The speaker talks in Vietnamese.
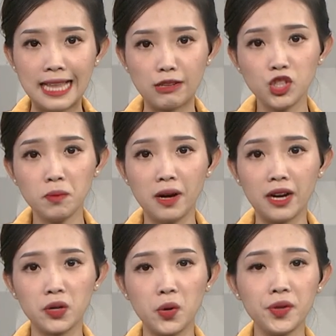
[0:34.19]
tạo sức
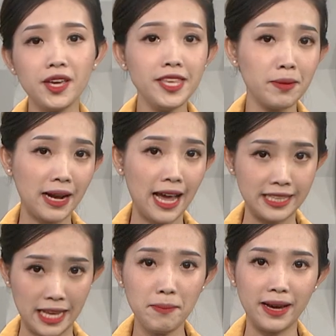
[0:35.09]
bật đối với những mặt
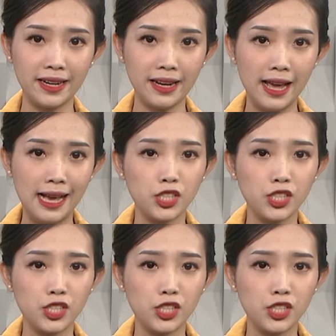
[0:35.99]
hàng thế mạnh.